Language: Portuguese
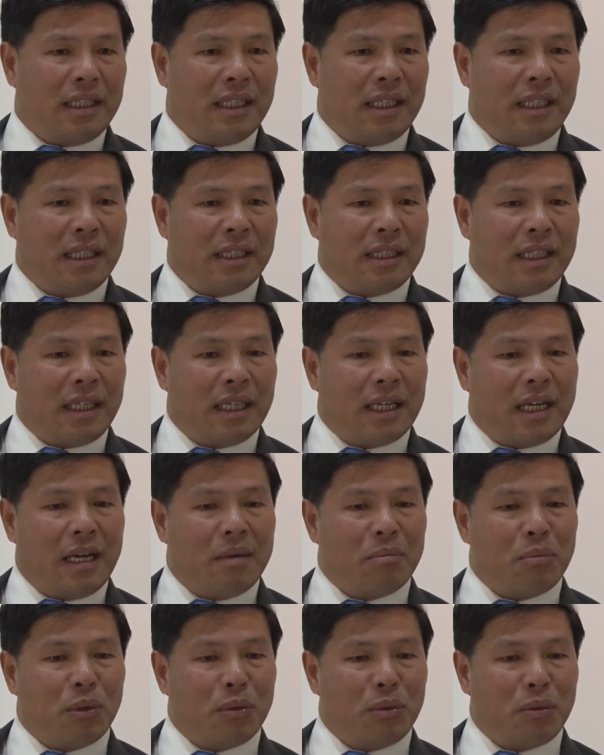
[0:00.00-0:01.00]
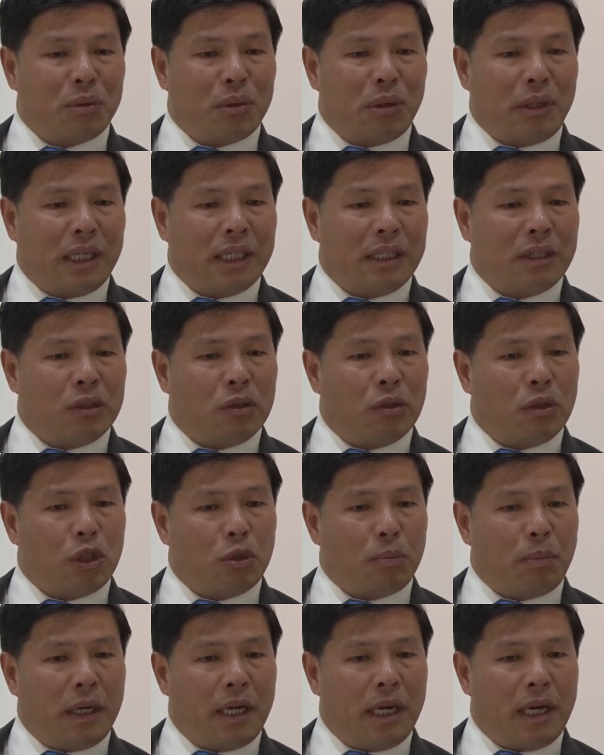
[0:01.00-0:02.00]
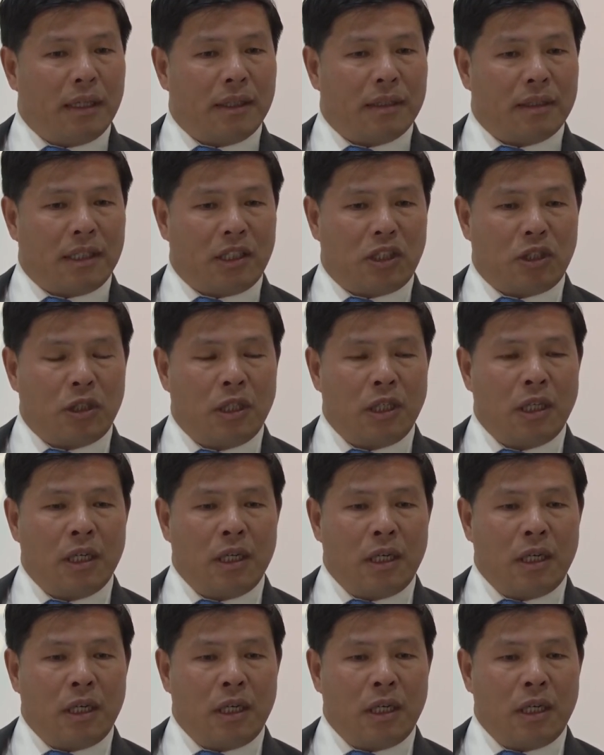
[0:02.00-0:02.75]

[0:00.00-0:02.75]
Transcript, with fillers: de intercâmbio cultural entre dois países.